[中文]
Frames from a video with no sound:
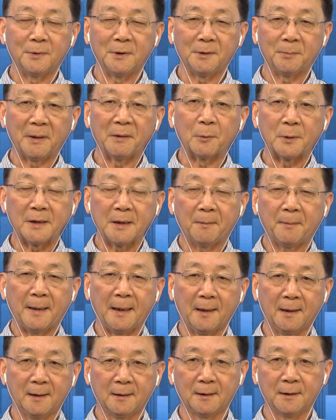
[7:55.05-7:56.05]
一篇文章
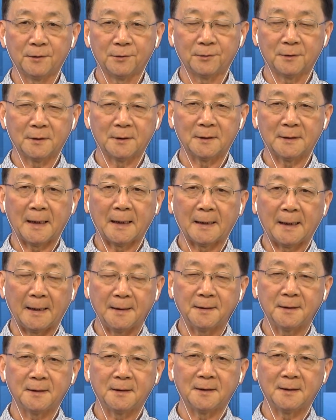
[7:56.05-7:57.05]
吧啊，他就是在感
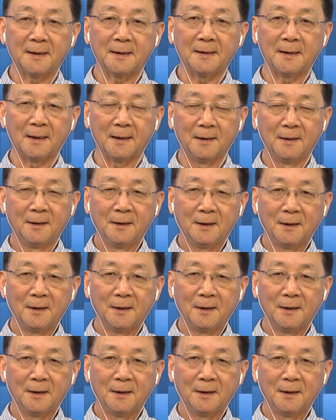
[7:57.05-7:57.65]
恩节期间呢，